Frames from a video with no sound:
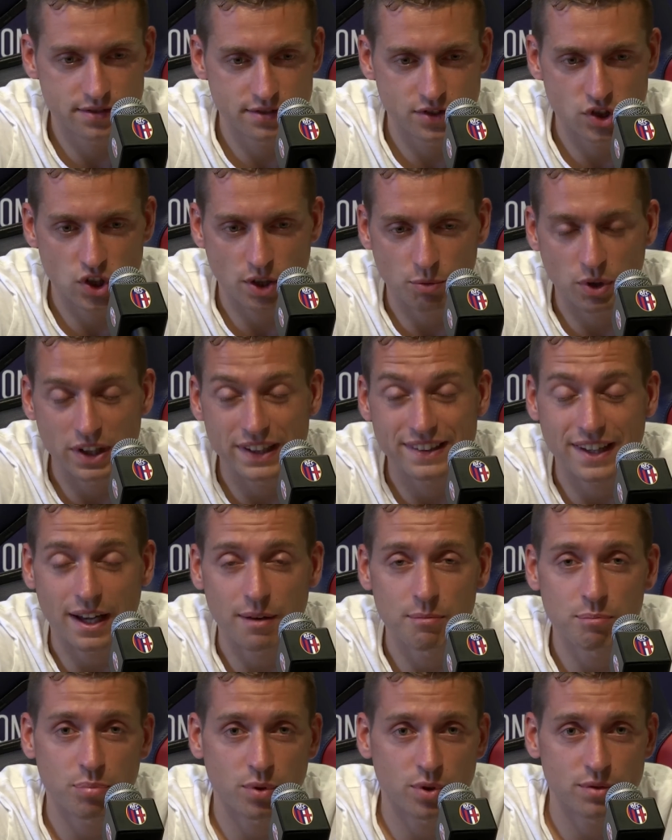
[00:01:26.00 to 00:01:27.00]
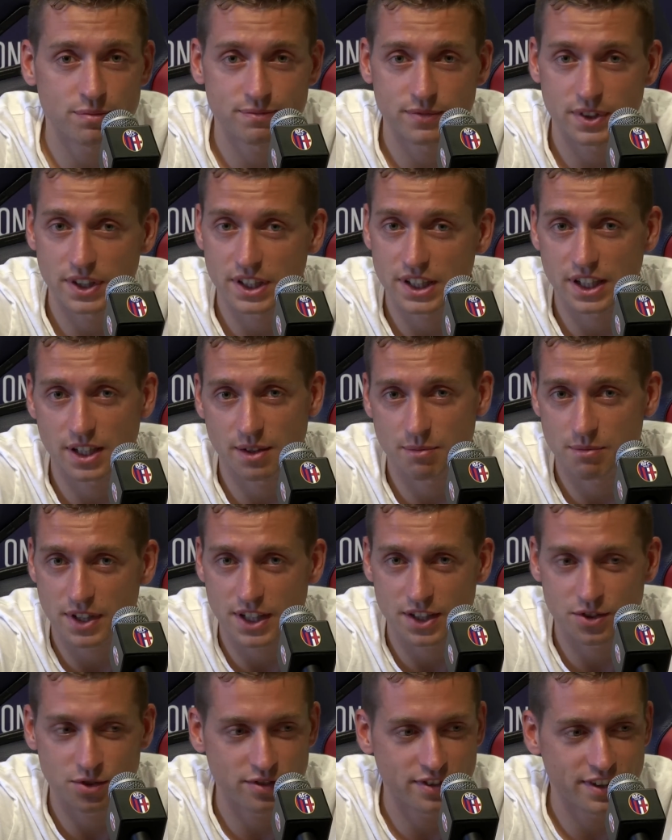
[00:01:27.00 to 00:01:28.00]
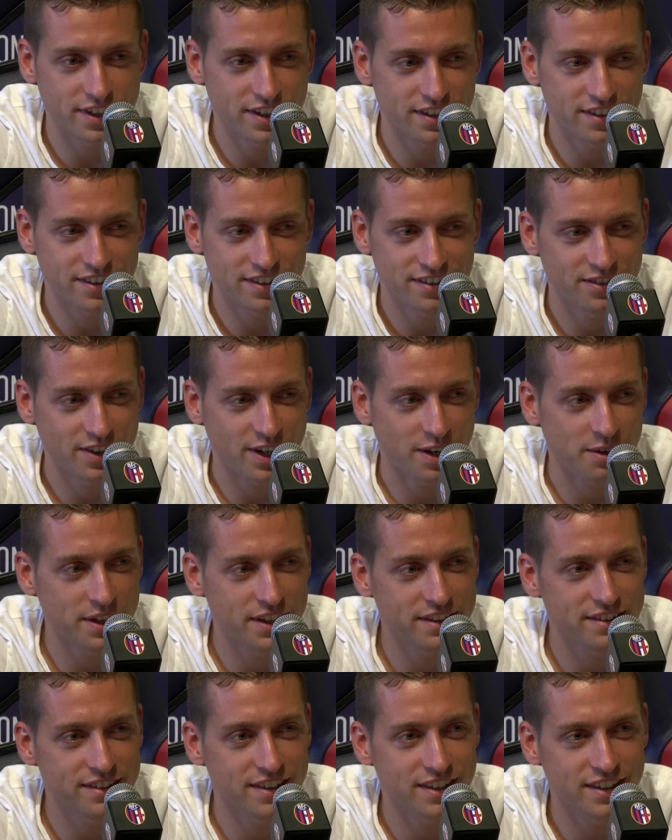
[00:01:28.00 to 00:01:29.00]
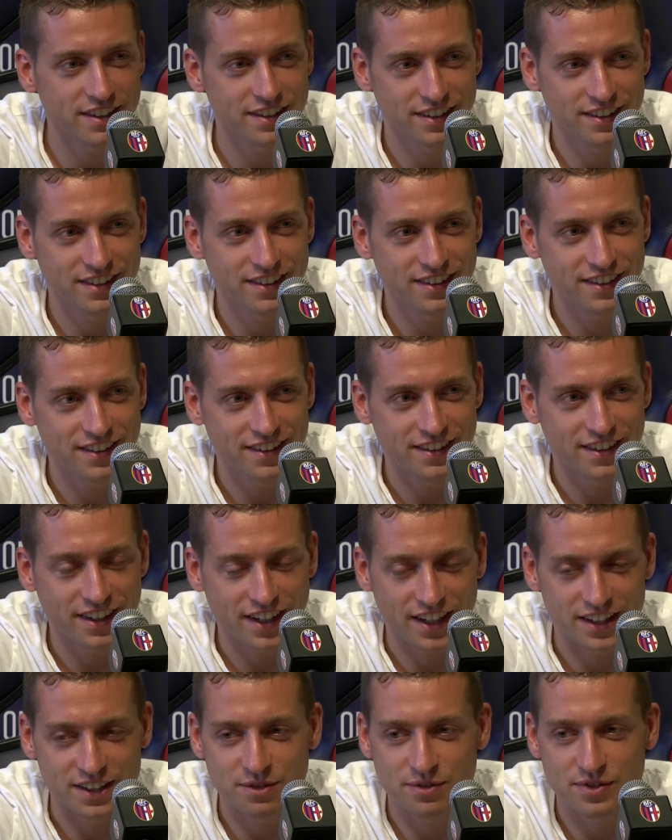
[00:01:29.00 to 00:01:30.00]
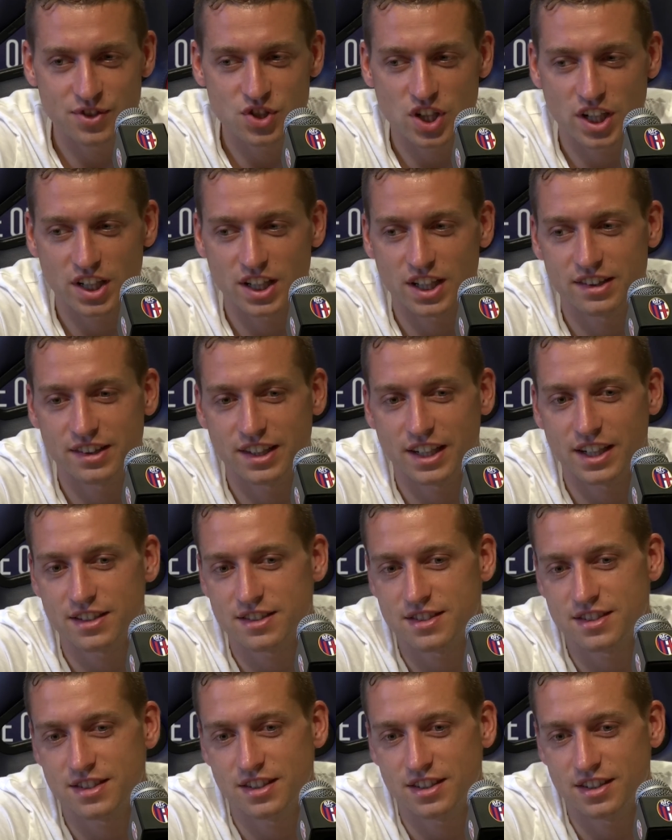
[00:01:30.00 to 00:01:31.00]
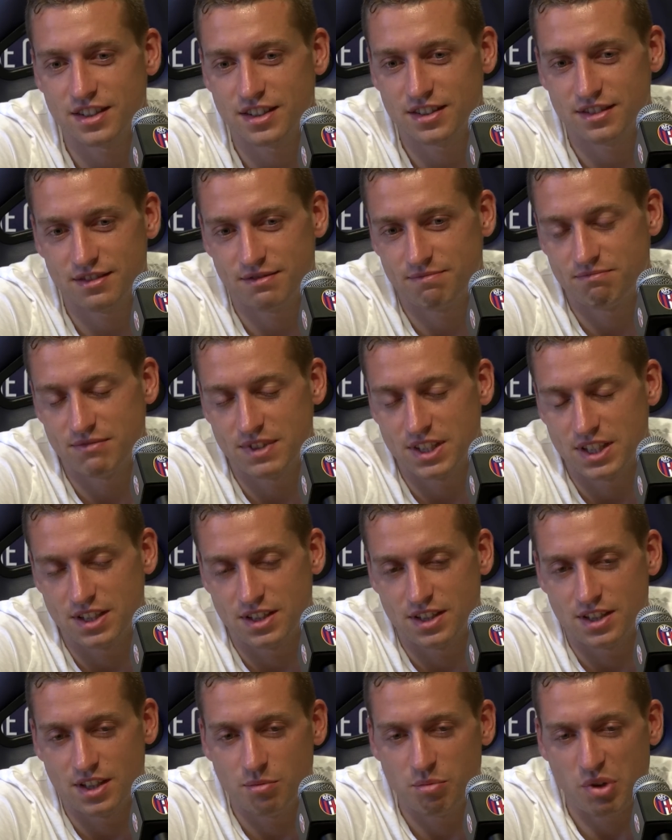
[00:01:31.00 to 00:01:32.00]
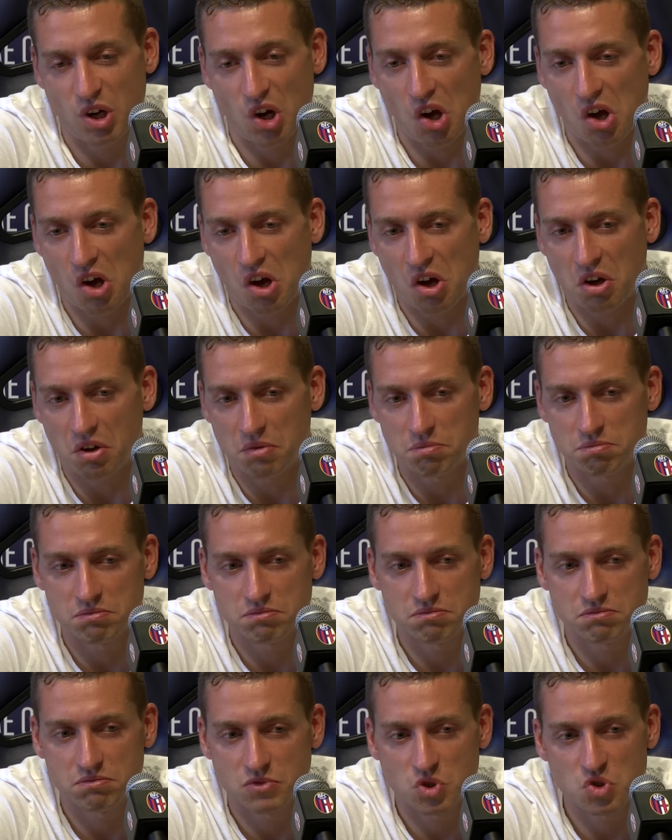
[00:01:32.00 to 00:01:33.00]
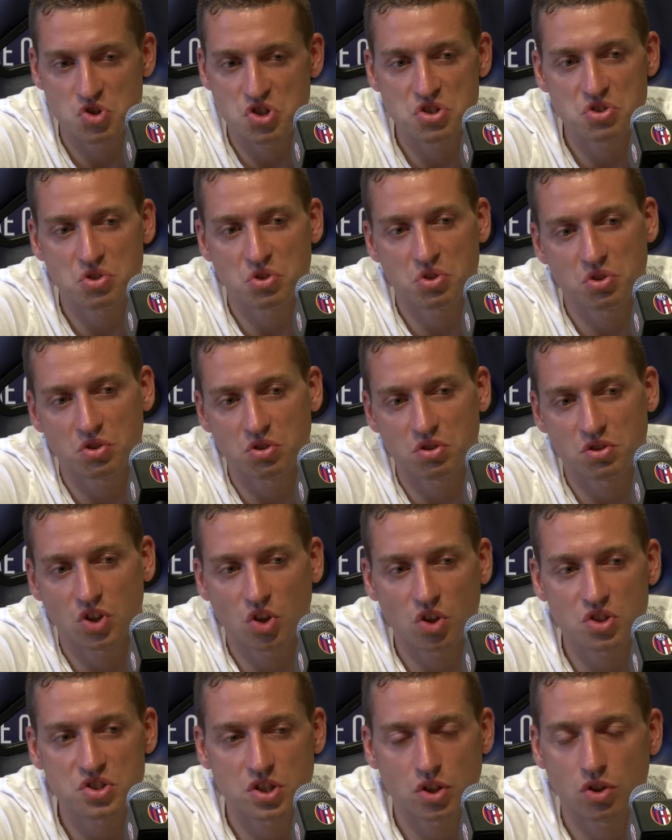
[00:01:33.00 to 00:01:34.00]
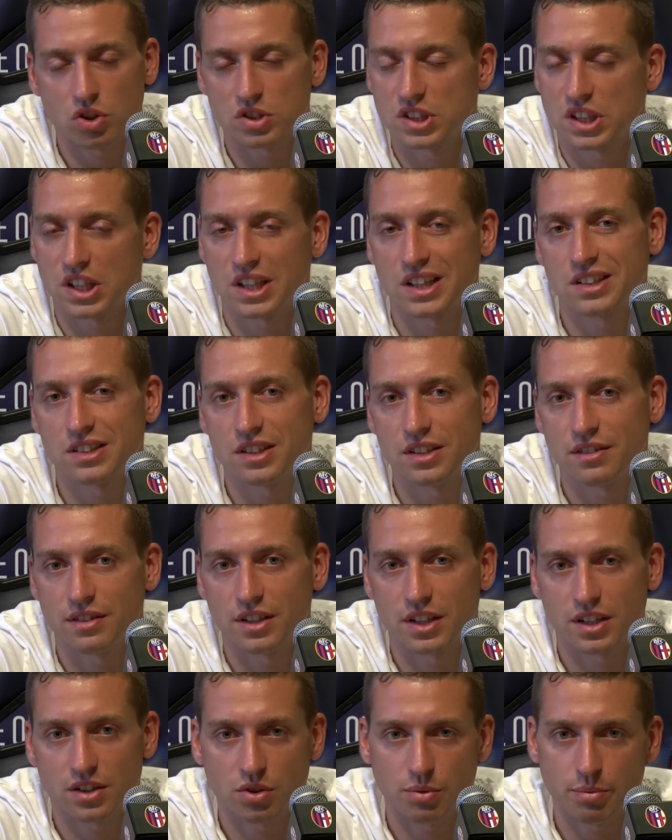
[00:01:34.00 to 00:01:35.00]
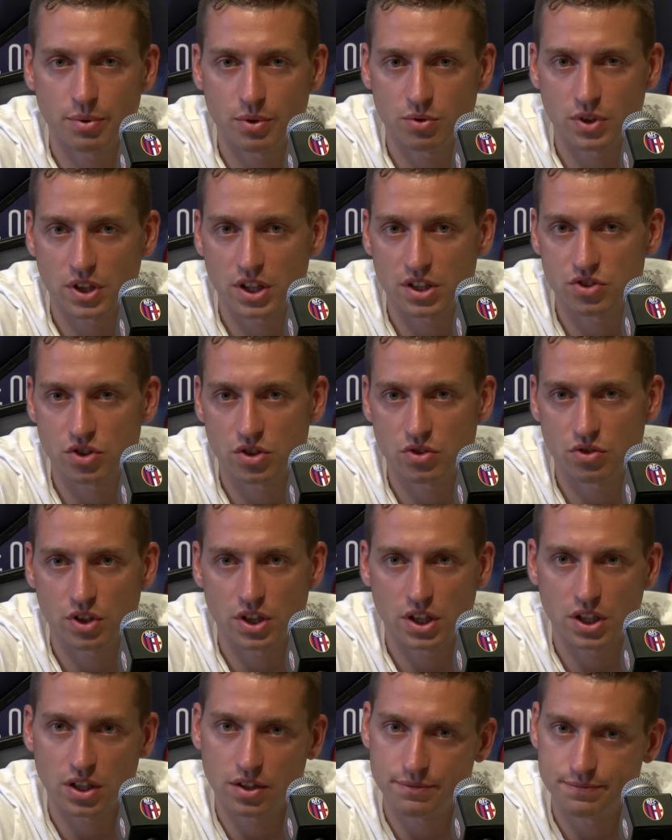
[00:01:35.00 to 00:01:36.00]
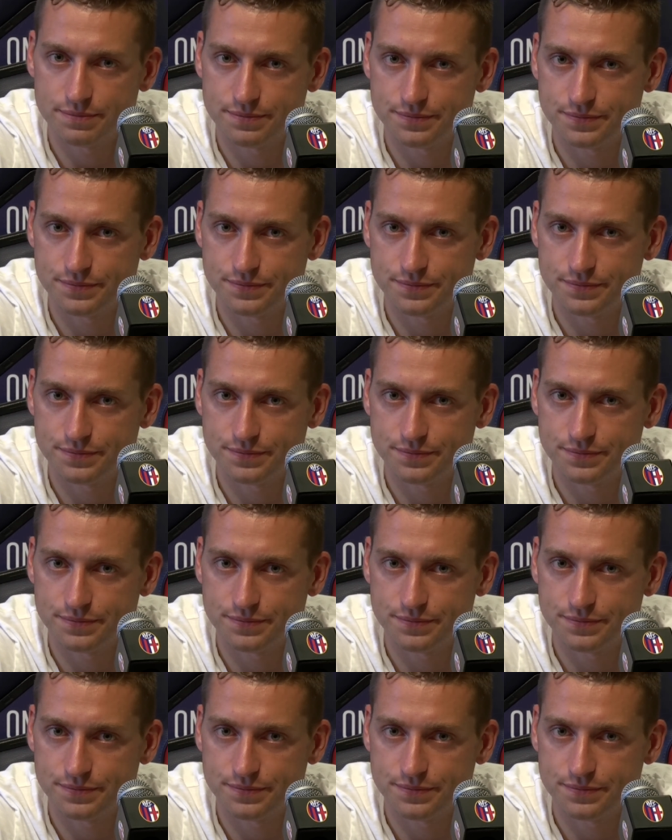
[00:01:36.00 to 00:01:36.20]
diciamo il tempo, il clima dove veramente è difficile adattarsi. Però non ci sono grosse cose negative, ecco, per un calciatore là.